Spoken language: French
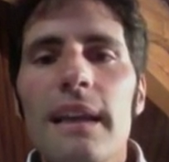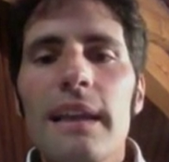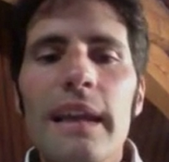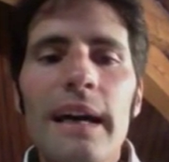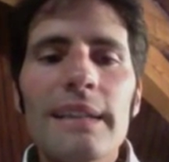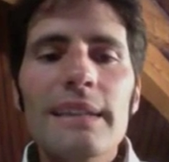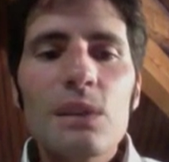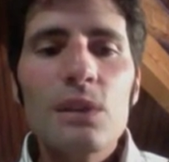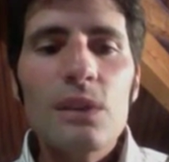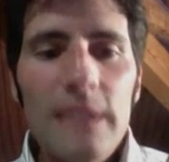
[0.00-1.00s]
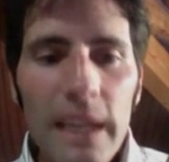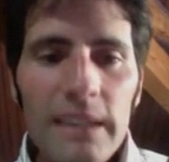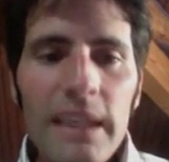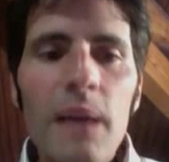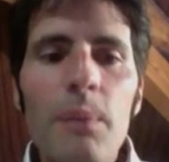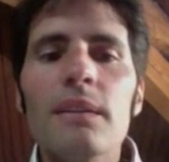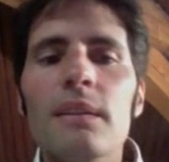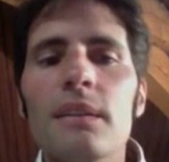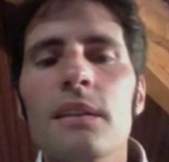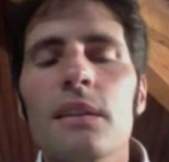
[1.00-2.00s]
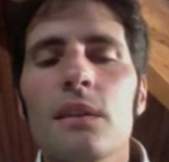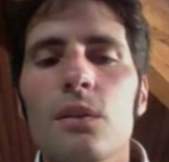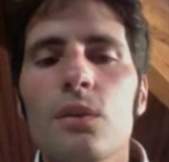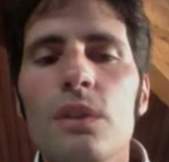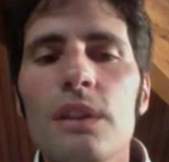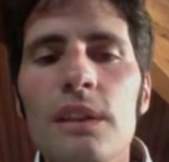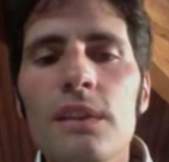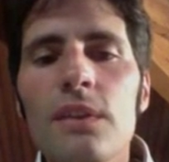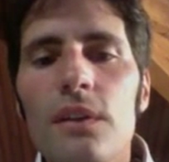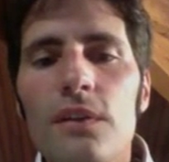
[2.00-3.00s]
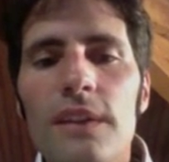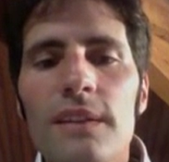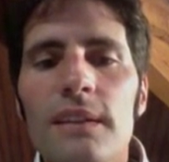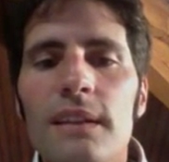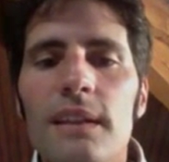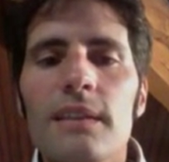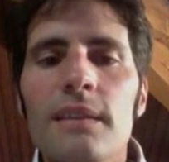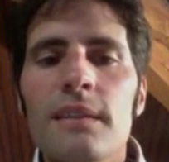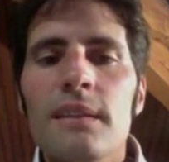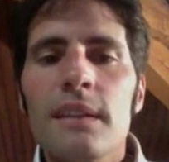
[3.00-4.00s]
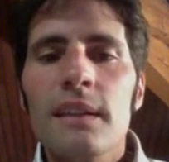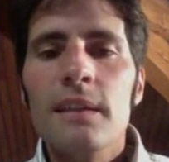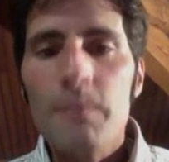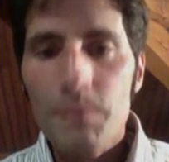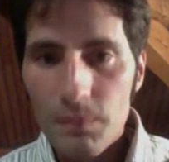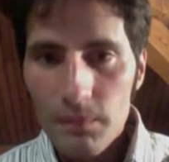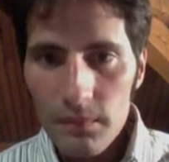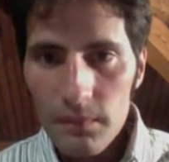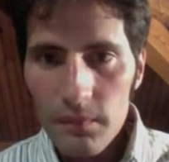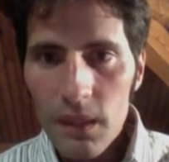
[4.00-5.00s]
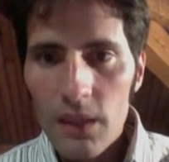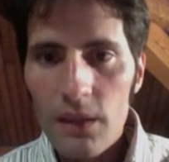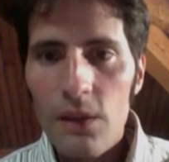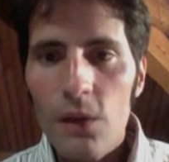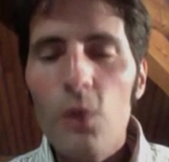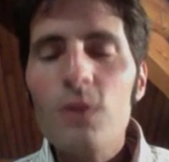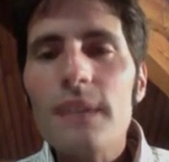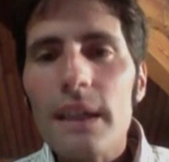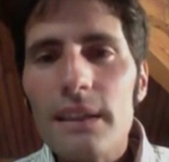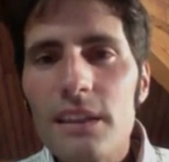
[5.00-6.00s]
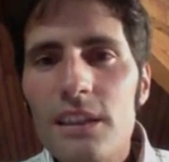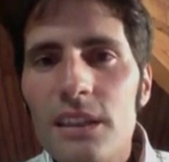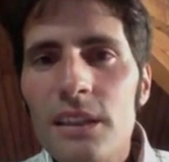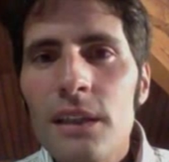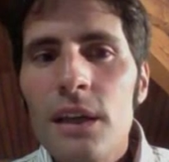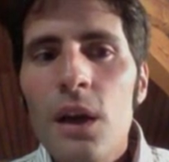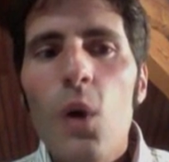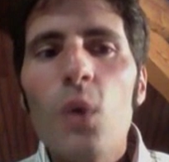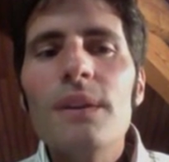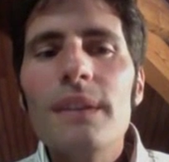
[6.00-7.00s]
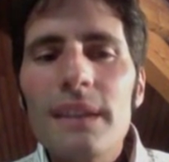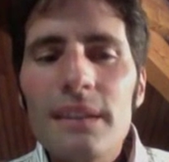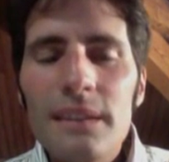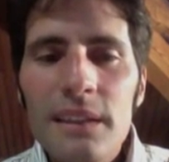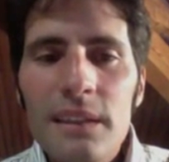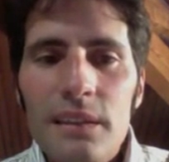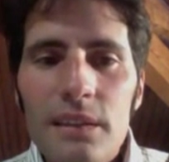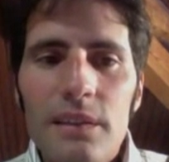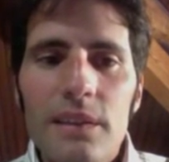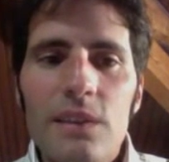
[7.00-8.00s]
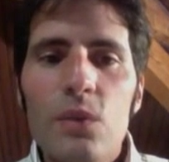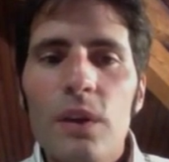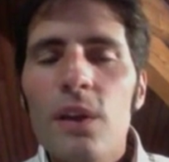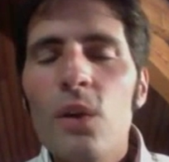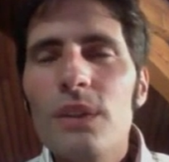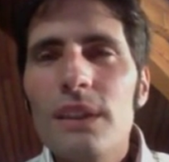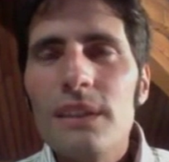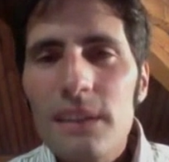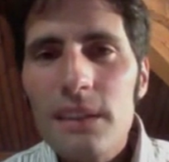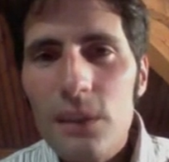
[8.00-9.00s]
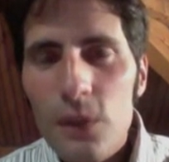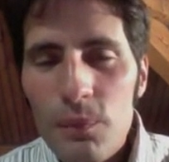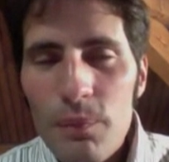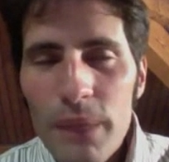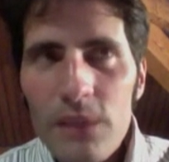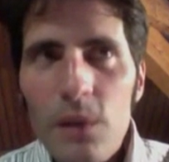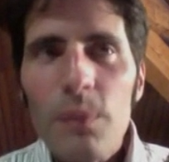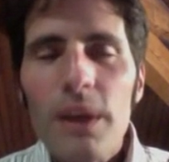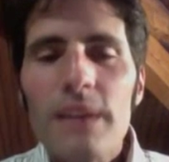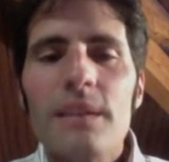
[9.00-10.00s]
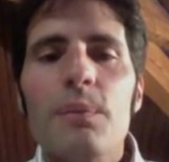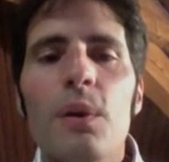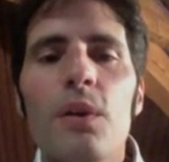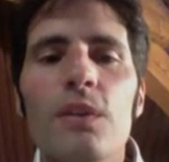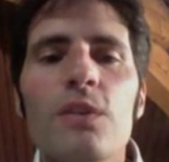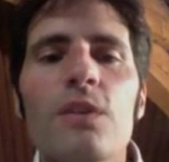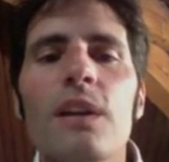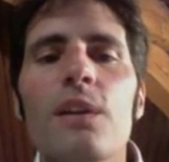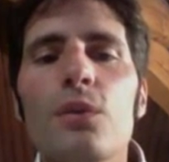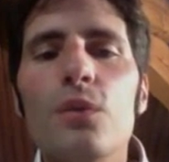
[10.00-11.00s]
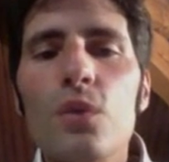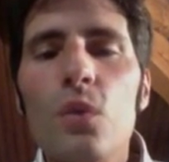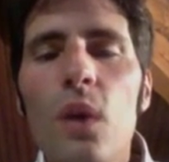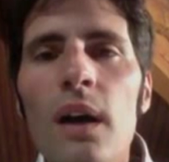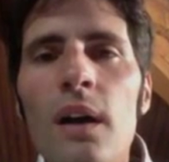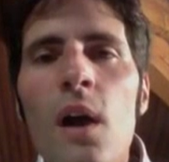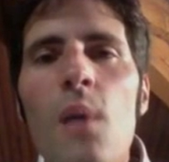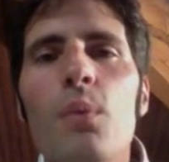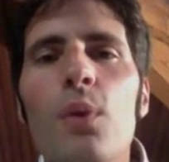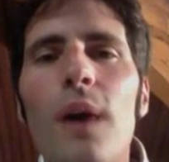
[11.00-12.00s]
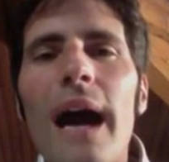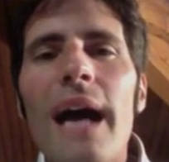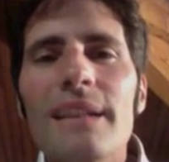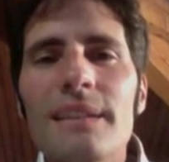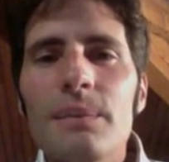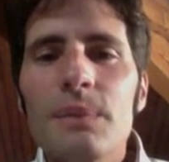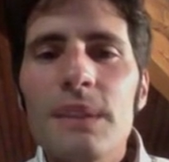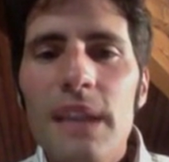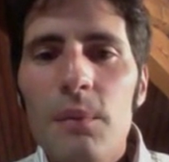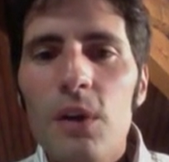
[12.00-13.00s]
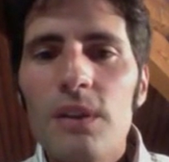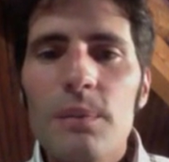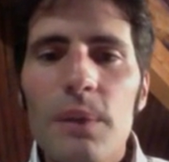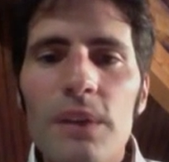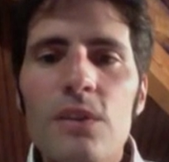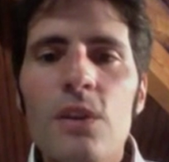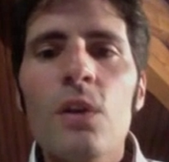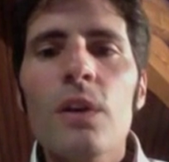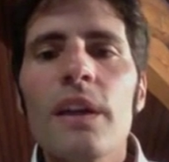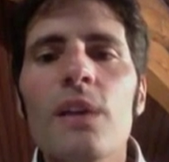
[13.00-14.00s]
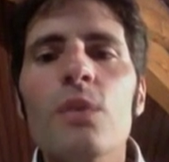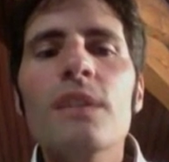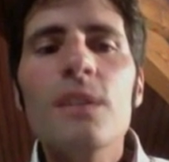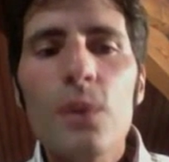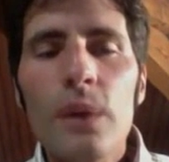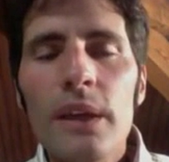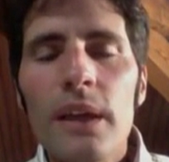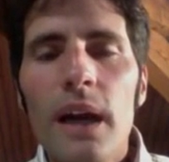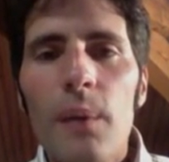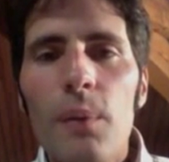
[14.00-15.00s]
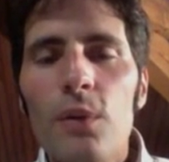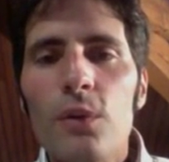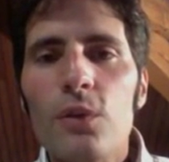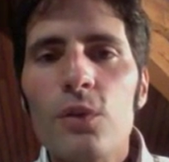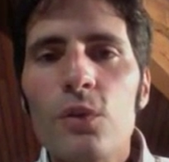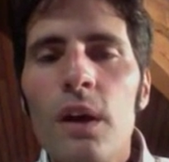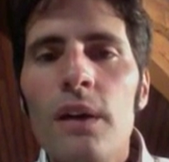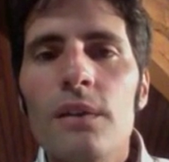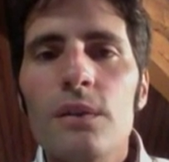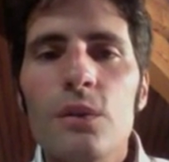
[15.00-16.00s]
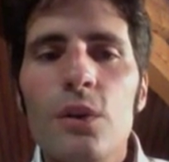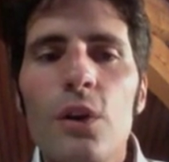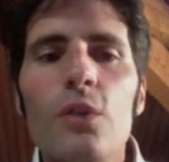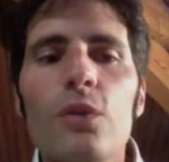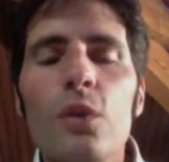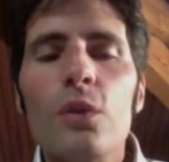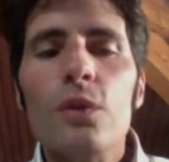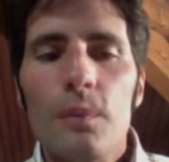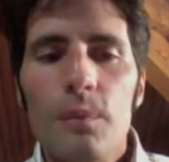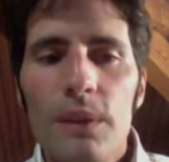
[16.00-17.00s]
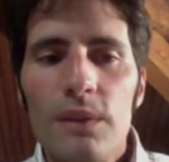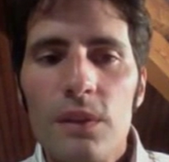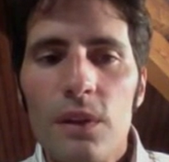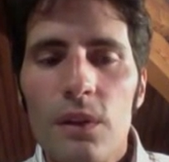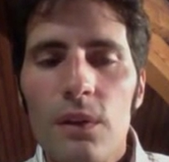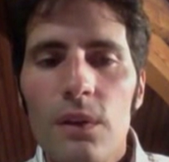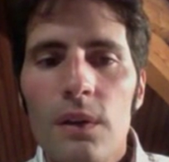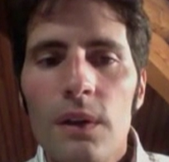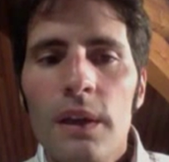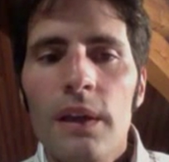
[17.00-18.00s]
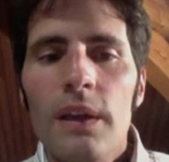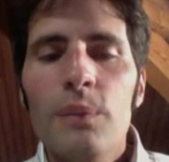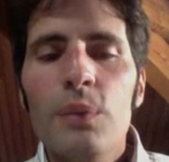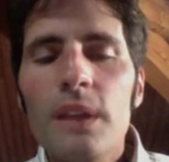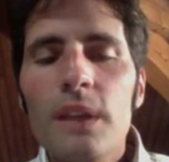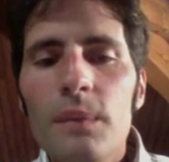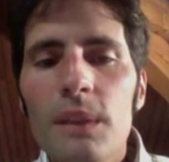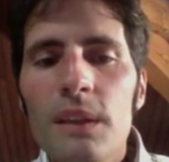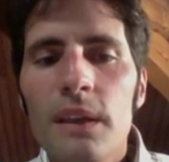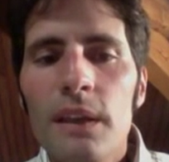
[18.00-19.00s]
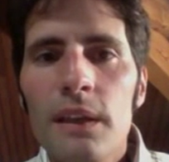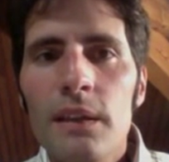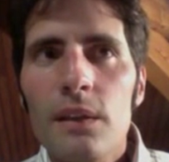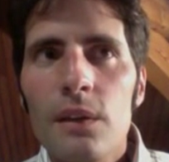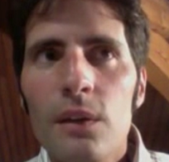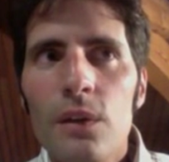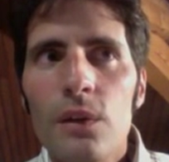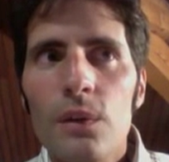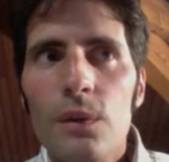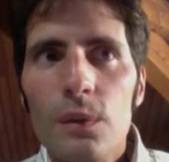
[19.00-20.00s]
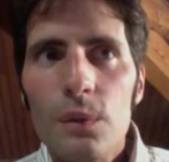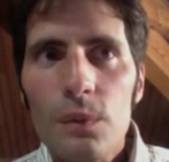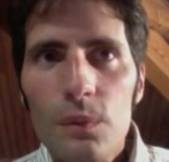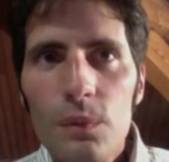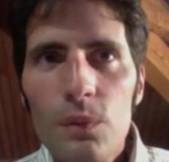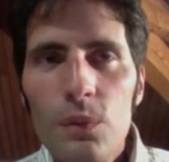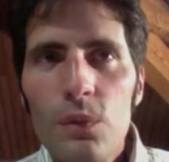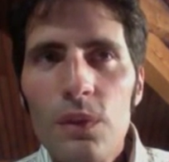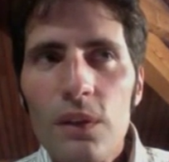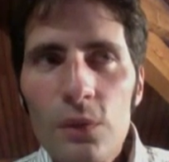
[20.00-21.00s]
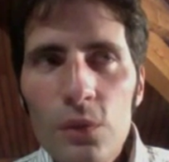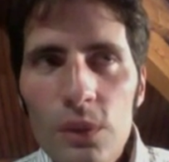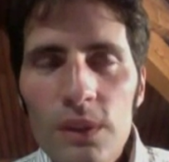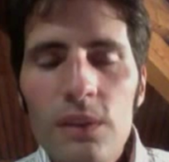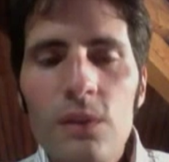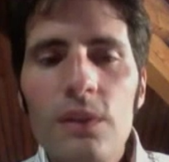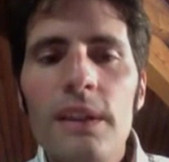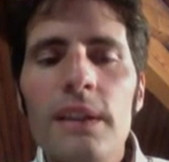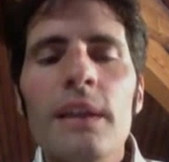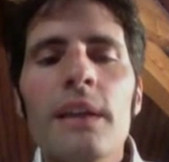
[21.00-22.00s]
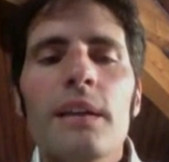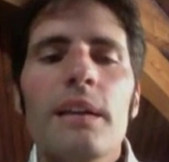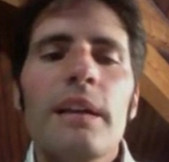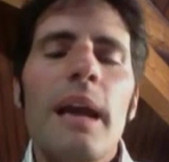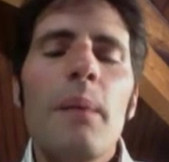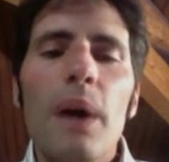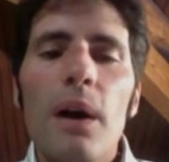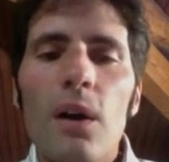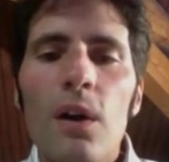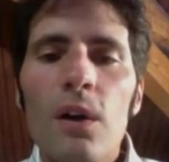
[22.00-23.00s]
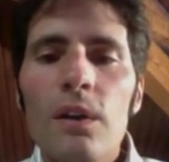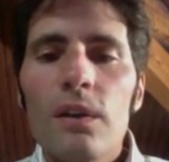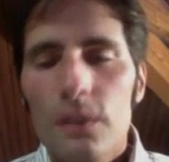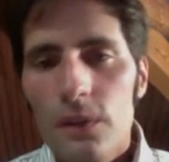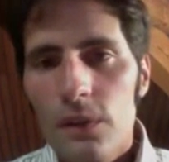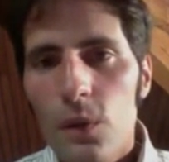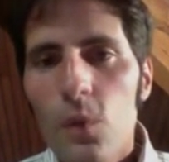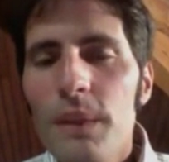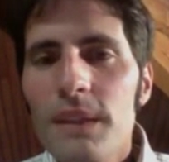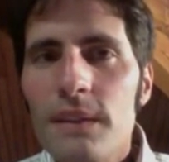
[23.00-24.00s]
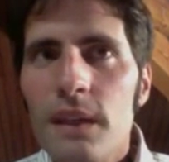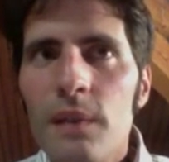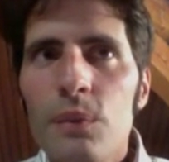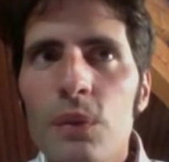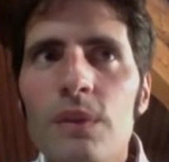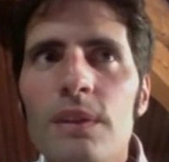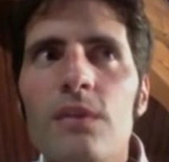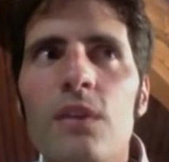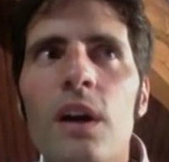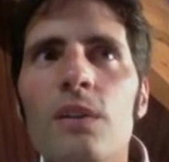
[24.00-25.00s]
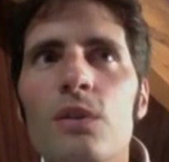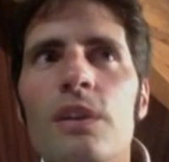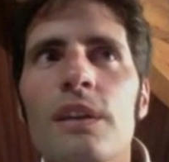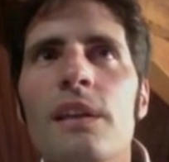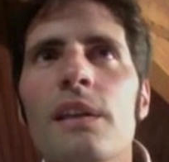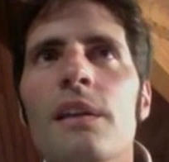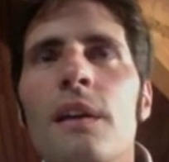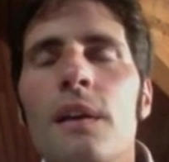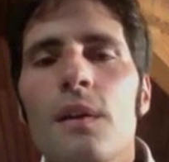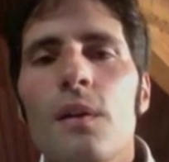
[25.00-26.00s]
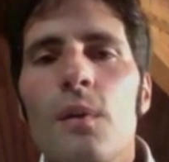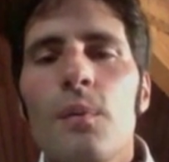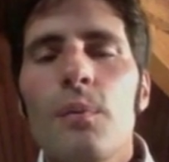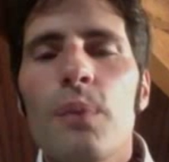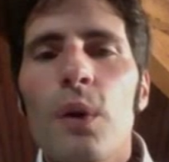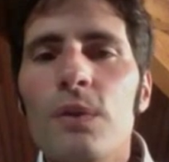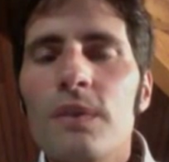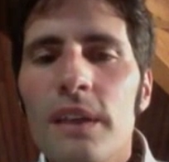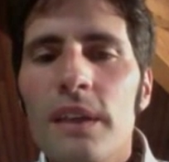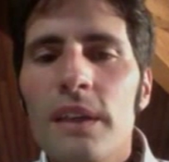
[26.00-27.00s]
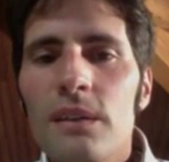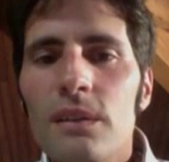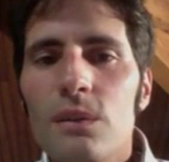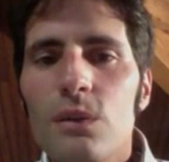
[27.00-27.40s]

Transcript: La dernière partie du livre va s'intéresser euh, aux stratégies, aux techniques des soignants, aux techniques que mettent en place les professionnels du soin pour accepter la mort des patients et continuer à prendre soin de leurs autres patients. Et pour terminer, euh, nous avons souhaité donner la parole au euh, aux médecins pour savoir ce qu'ils euh, pensaient